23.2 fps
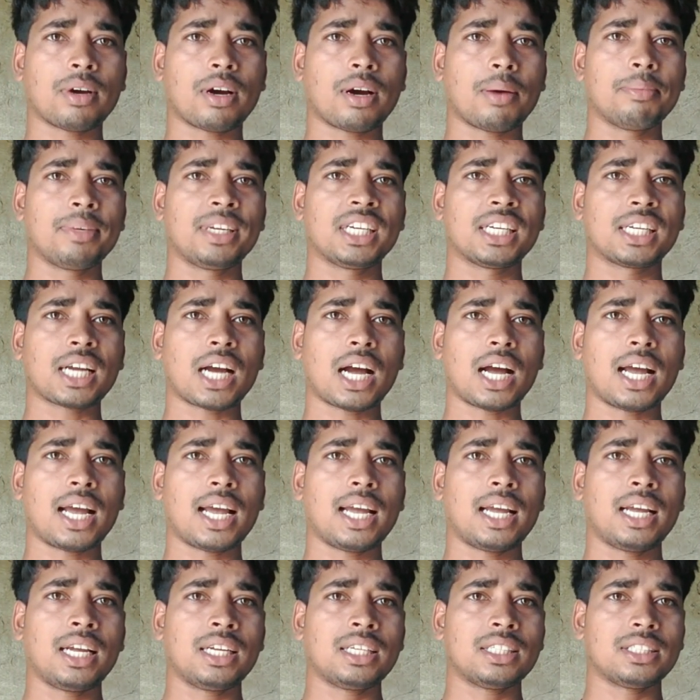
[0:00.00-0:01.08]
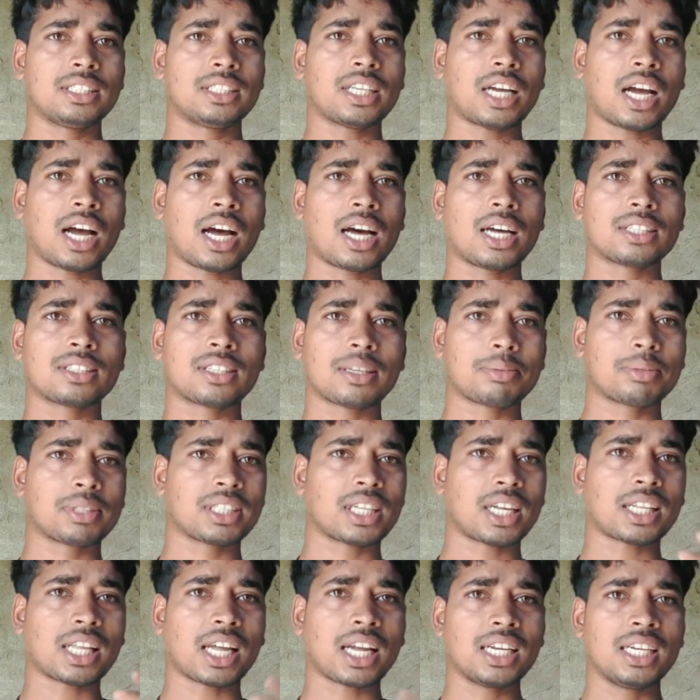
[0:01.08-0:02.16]
अमेरिका है जहां सबसे
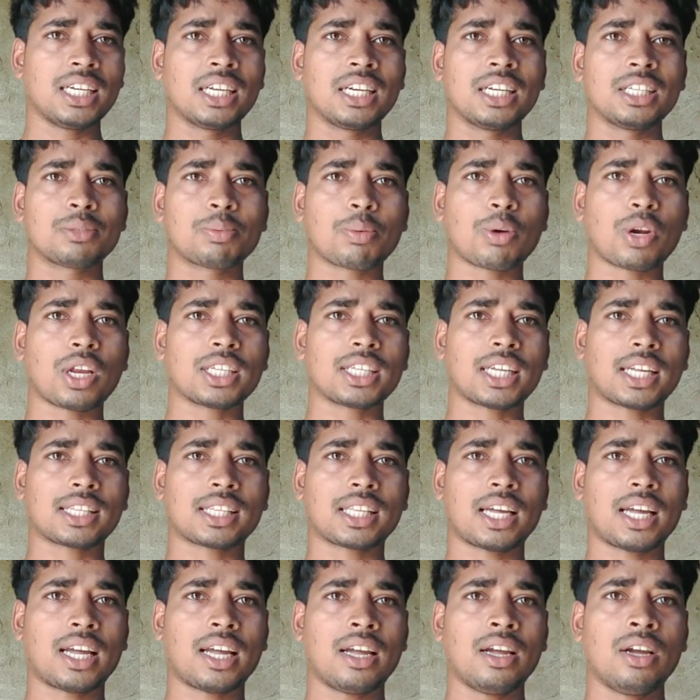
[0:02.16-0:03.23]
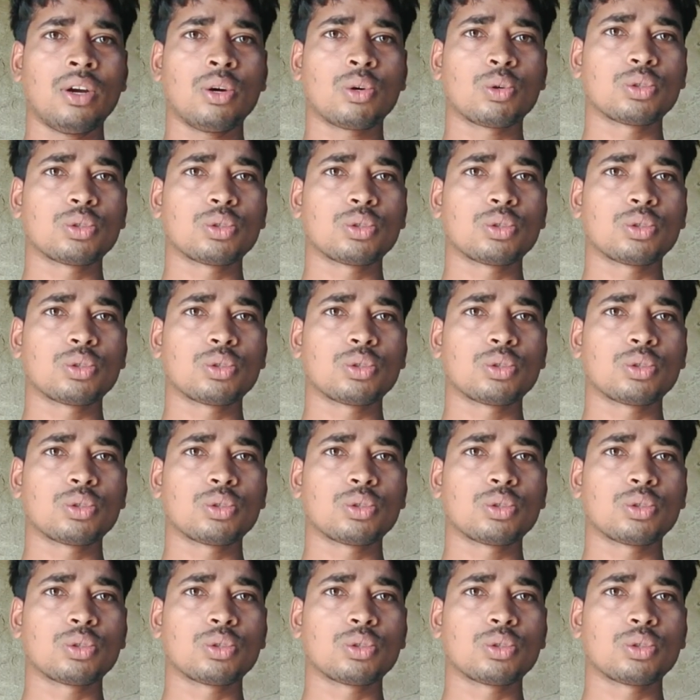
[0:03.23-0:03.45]
ज़्यादा इंग्लिश बोला जाता है